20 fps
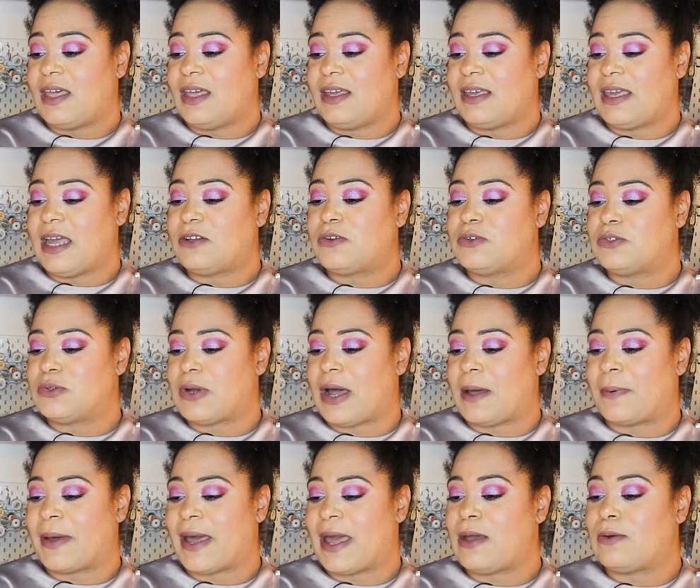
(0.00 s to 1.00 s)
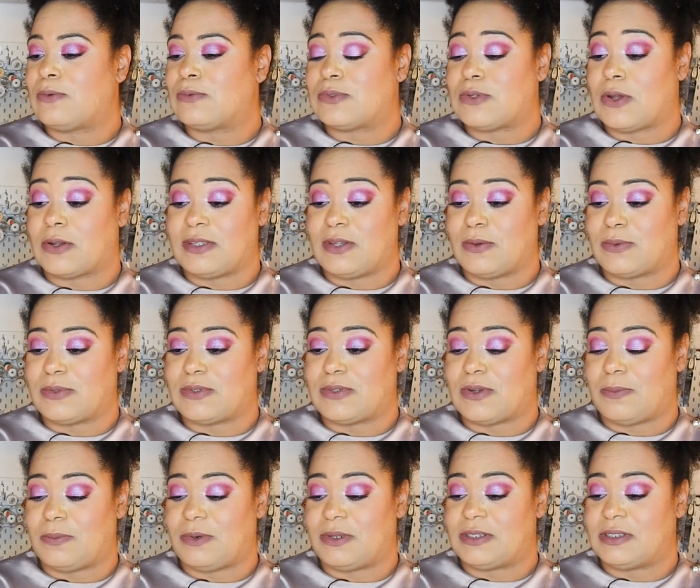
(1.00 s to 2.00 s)
et quelques jours après, on sortait
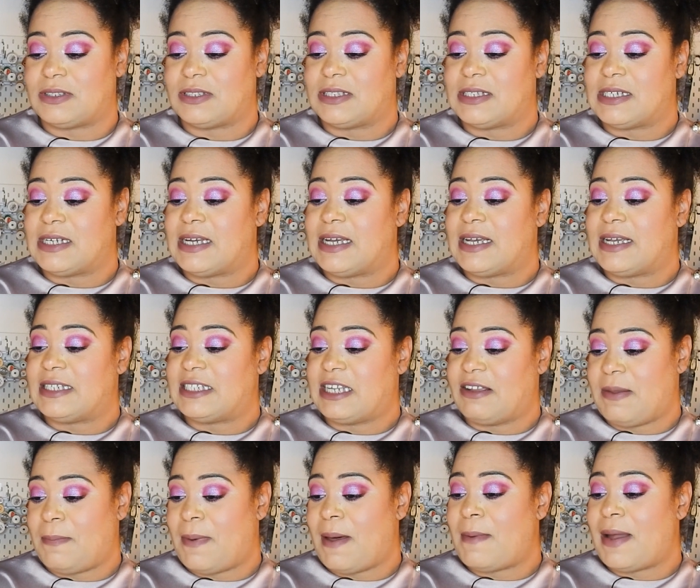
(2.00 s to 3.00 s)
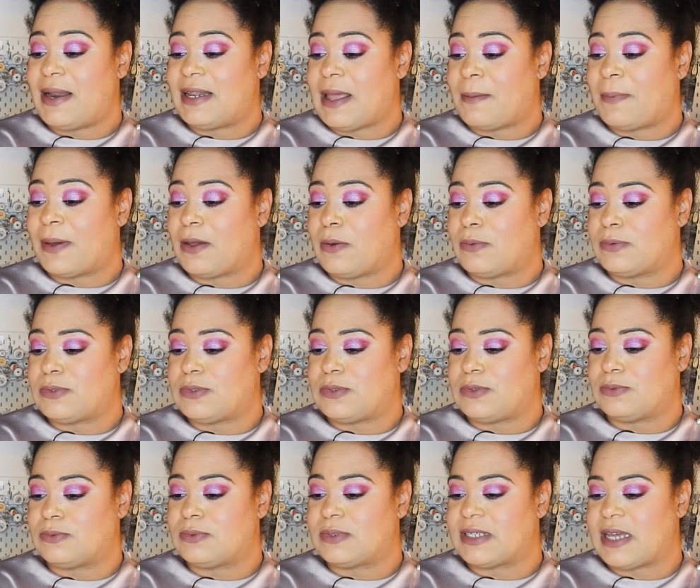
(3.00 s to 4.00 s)
ensemble. J'avais pas mal
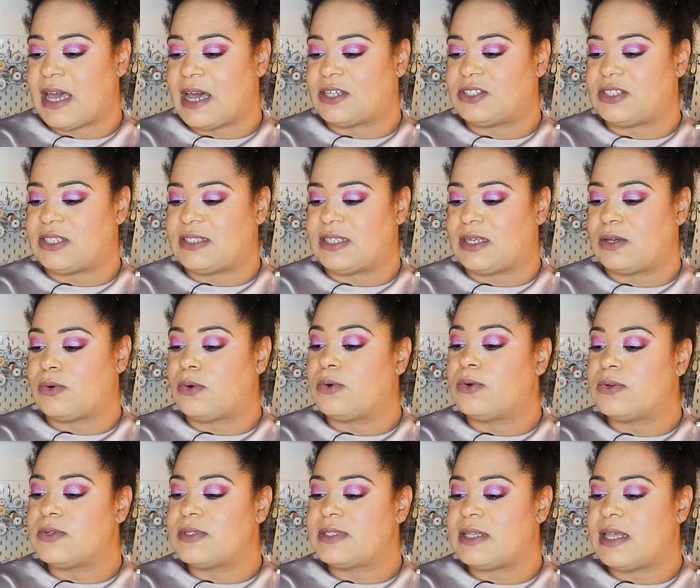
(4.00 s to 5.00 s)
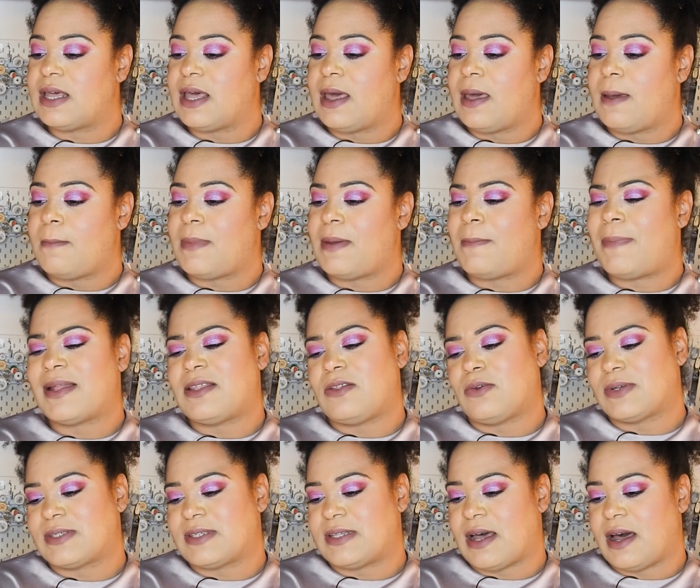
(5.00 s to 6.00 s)
d'appréhension car j'étais grosse, mais pas
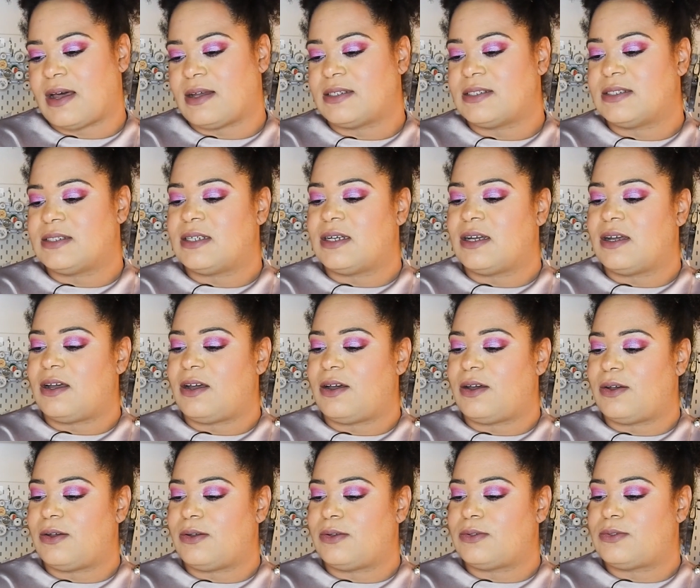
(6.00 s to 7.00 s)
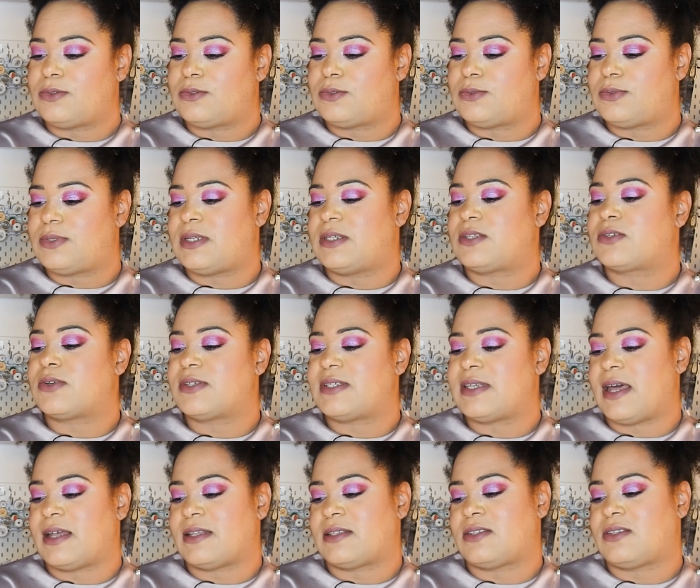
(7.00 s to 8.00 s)
tant que ça. Euh, tu sais ce que
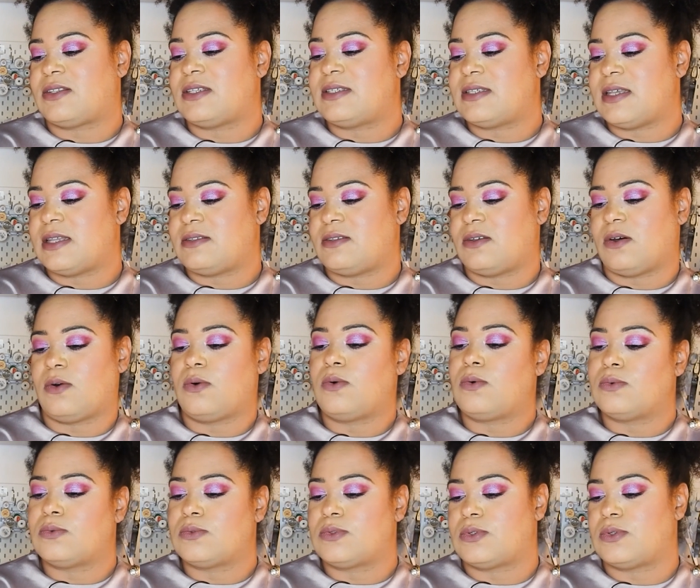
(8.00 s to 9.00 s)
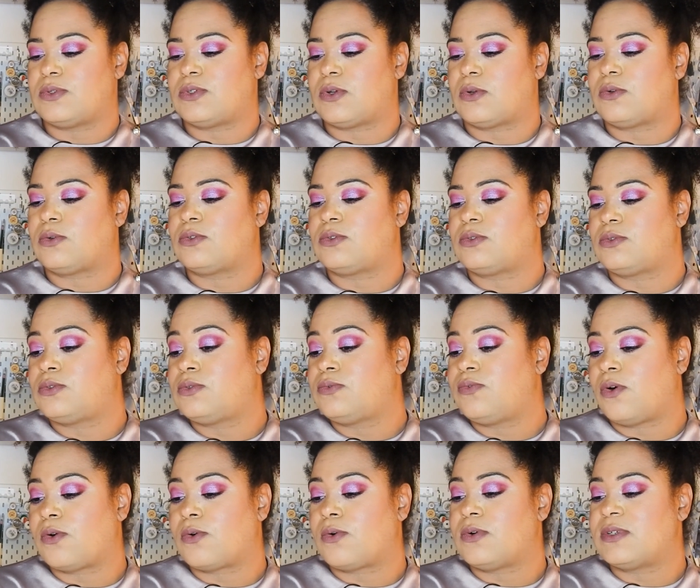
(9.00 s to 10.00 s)
c'est à 17 ans, on se sent
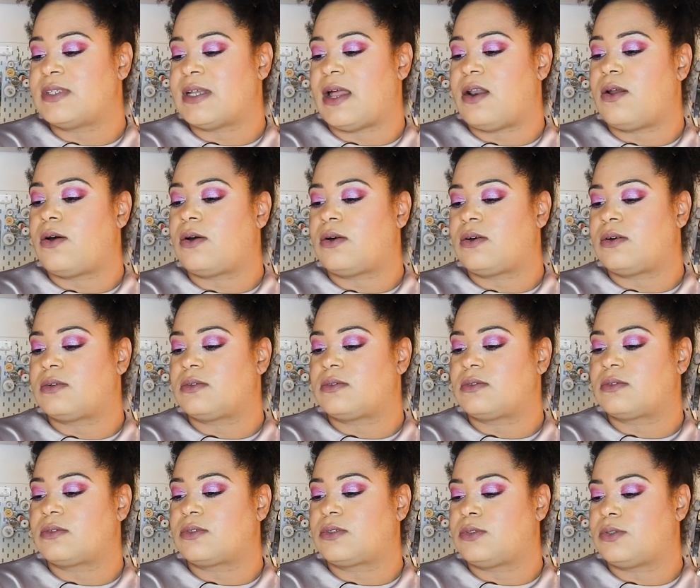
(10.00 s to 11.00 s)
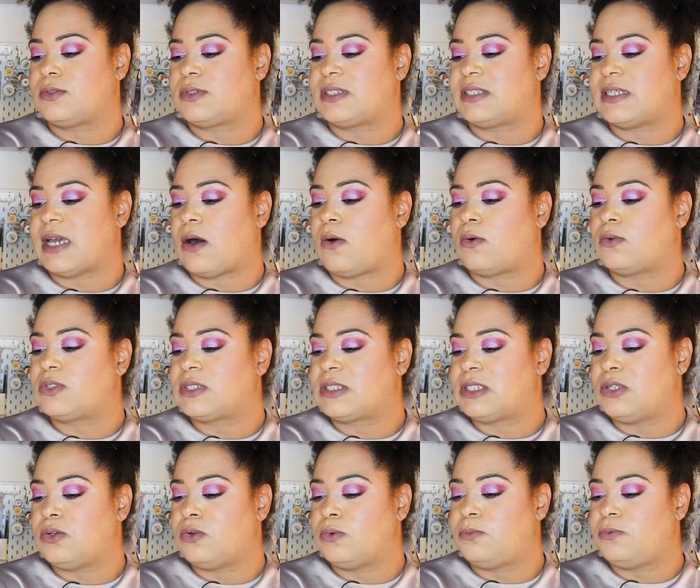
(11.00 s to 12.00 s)
souvent grosse, alors que 40
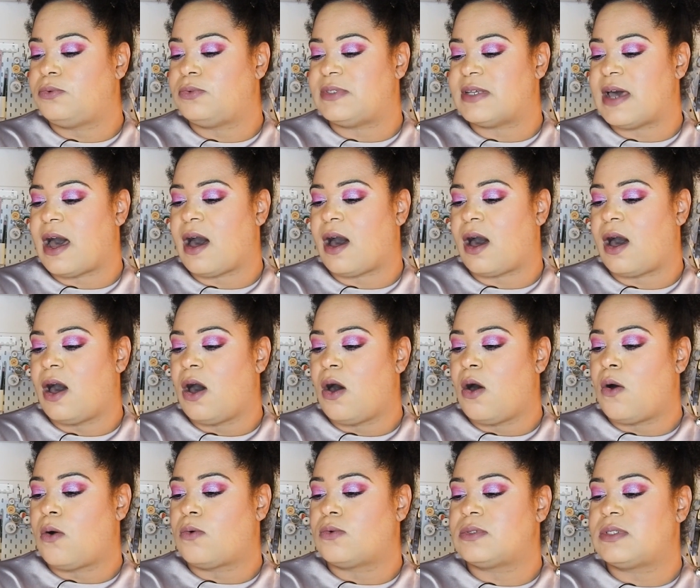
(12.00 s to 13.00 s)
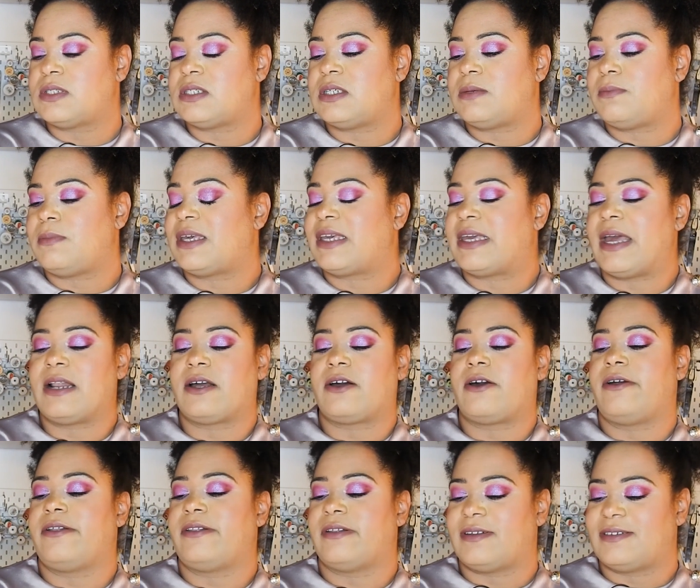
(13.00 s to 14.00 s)
kilos plus tard, on se dit, mais quelle
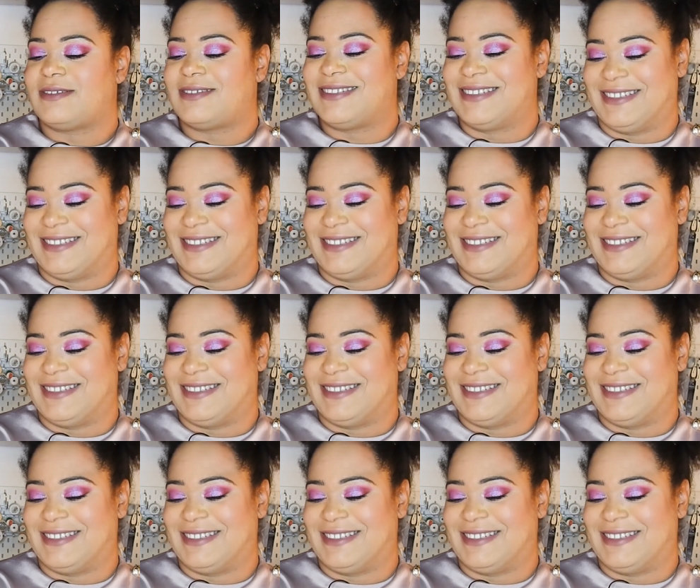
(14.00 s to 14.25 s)
conne.